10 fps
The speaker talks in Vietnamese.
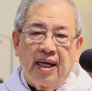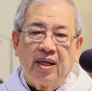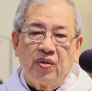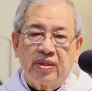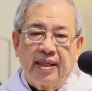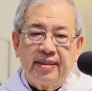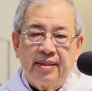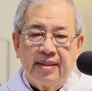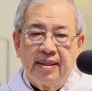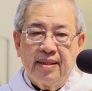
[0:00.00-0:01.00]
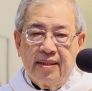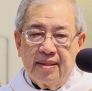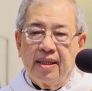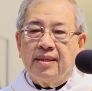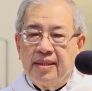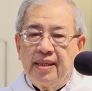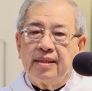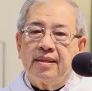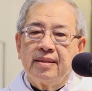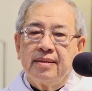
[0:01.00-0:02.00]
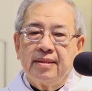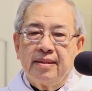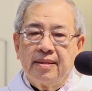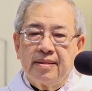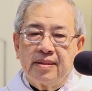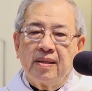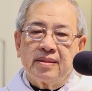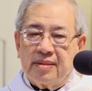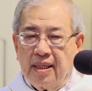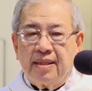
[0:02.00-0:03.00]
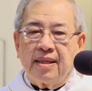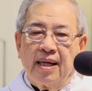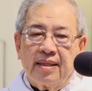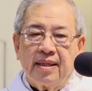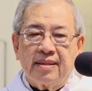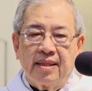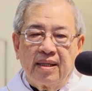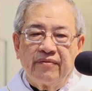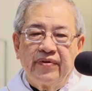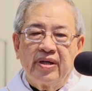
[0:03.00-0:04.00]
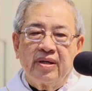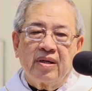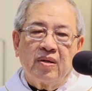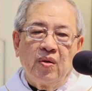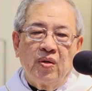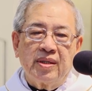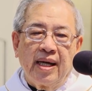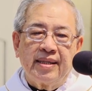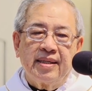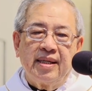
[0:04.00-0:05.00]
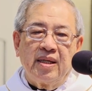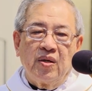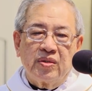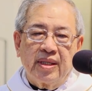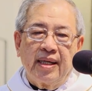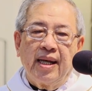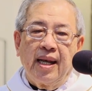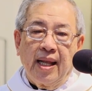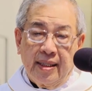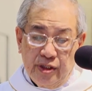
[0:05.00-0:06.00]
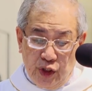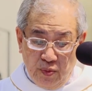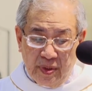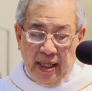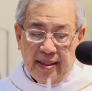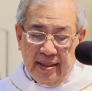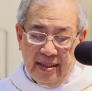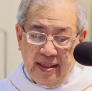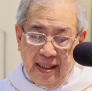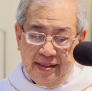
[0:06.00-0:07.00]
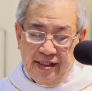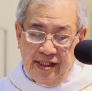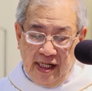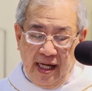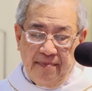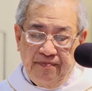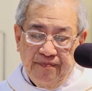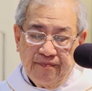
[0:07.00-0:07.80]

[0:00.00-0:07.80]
là hội thánh tất nhiên cho tất cả các thành viên của đại gia đình hội thánh là chúng ta từ anh chị em